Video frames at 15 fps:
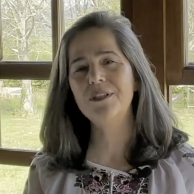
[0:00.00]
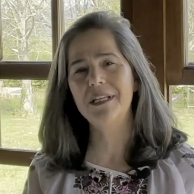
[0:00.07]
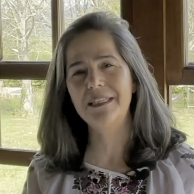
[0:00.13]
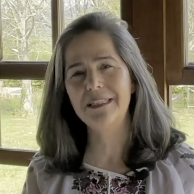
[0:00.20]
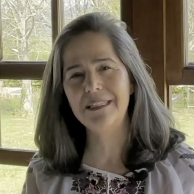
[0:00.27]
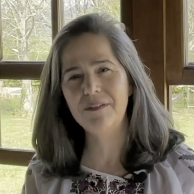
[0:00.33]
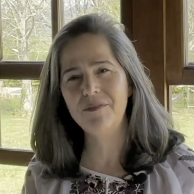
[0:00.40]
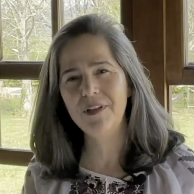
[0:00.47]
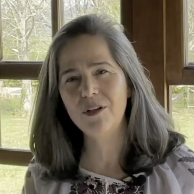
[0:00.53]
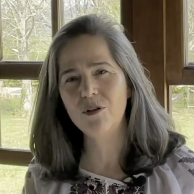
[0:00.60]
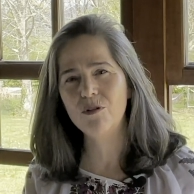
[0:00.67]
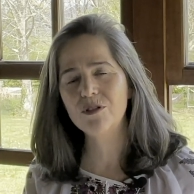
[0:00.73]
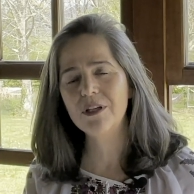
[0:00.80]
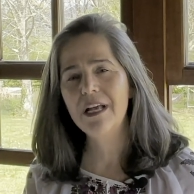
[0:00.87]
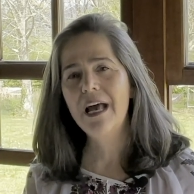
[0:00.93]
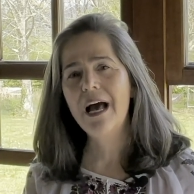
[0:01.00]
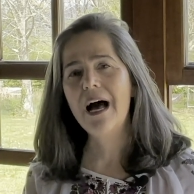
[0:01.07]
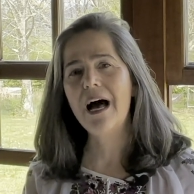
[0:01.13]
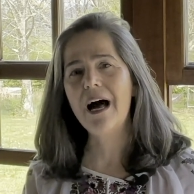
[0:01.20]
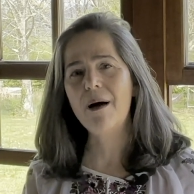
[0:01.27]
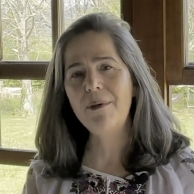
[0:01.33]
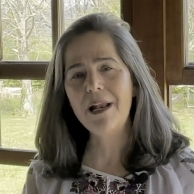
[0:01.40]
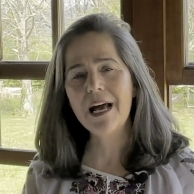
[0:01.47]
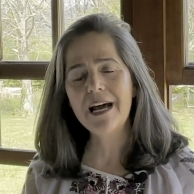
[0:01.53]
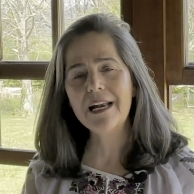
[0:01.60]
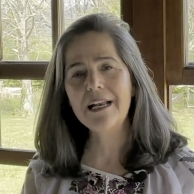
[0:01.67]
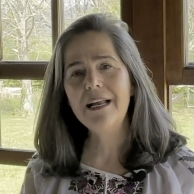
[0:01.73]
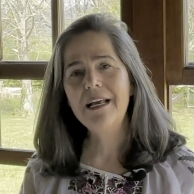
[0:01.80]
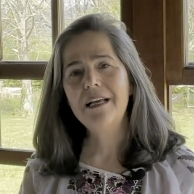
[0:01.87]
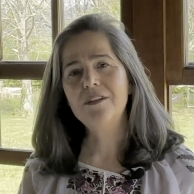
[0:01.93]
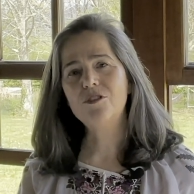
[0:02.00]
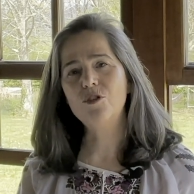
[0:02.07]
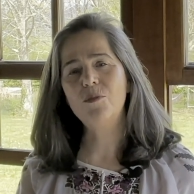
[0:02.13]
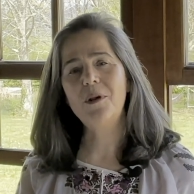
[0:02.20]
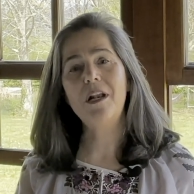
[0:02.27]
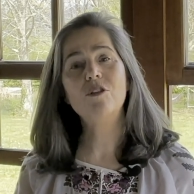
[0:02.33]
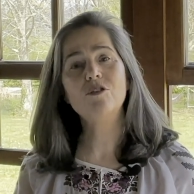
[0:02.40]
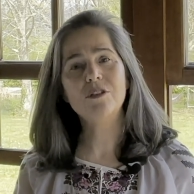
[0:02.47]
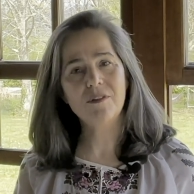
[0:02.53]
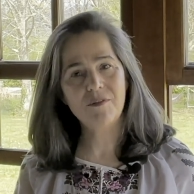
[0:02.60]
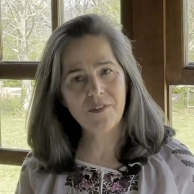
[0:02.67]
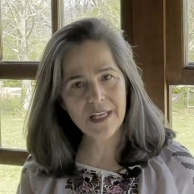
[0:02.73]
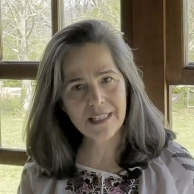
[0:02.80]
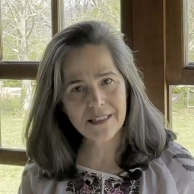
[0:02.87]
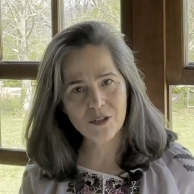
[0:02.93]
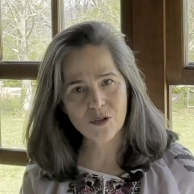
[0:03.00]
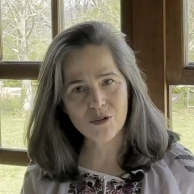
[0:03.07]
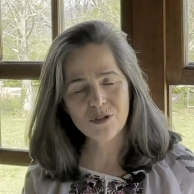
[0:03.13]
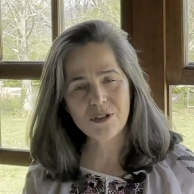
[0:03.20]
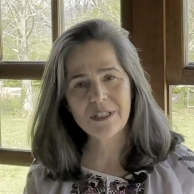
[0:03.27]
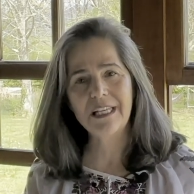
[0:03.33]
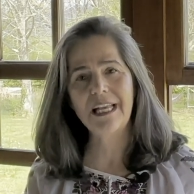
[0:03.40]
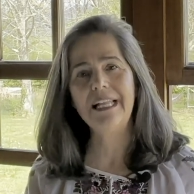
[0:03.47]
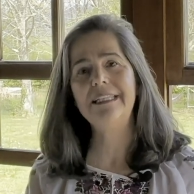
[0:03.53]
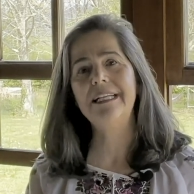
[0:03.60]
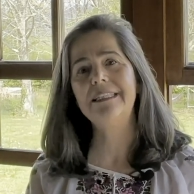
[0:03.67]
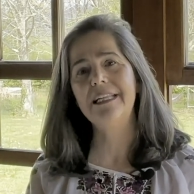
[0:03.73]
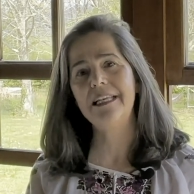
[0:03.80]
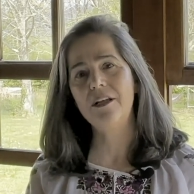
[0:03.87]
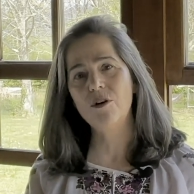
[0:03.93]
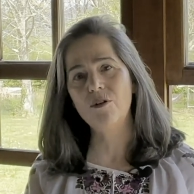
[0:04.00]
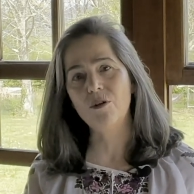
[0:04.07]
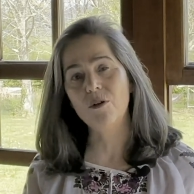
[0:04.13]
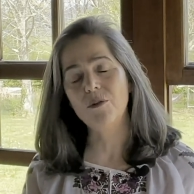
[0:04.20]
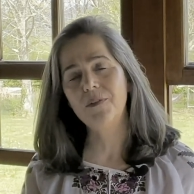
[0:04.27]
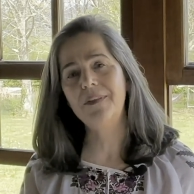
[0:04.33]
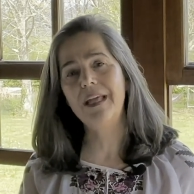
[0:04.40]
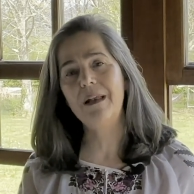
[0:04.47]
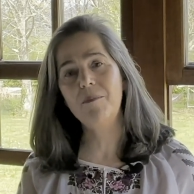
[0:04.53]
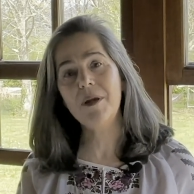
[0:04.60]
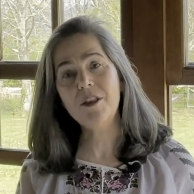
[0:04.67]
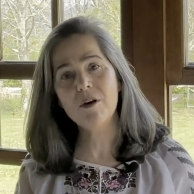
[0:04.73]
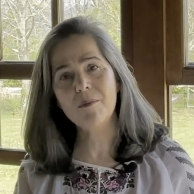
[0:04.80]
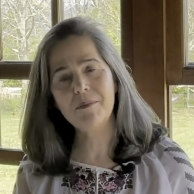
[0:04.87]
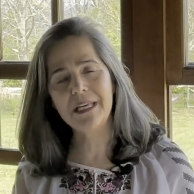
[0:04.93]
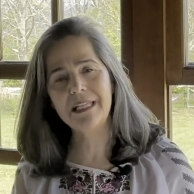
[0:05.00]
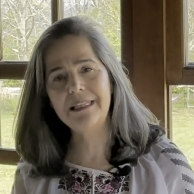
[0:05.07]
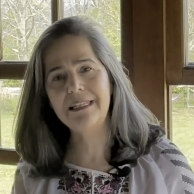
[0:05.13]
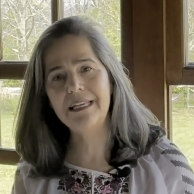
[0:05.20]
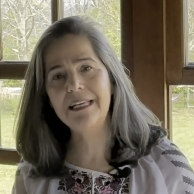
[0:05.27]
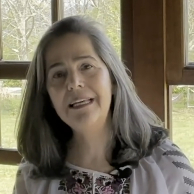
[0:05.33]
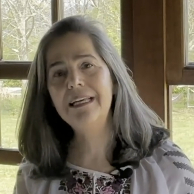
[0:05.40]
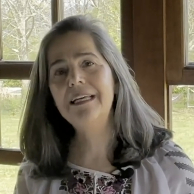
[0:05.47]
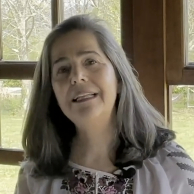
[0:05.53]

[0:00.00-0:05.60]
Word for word: científicos hablar sobre los efectos que el deterioro del medio ambiente